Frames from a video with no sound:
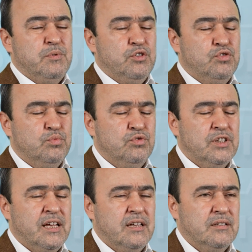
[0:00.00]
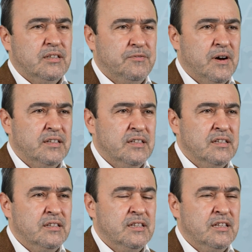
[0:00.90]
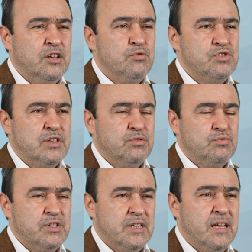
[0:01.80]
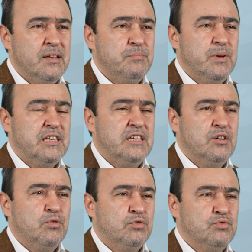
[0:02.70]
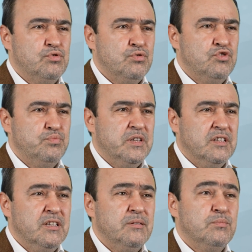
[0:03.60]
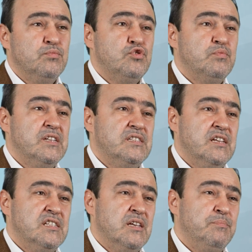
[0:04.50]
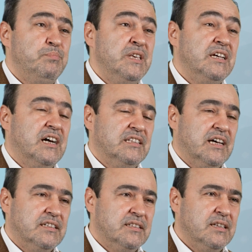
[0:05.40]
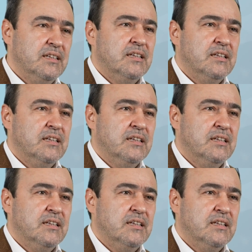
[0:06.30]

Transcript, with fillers: mektubunda ifade edildiğine üzere Mekke ordusu 3000'di. Müslüman sayısı da 1000 kadardı.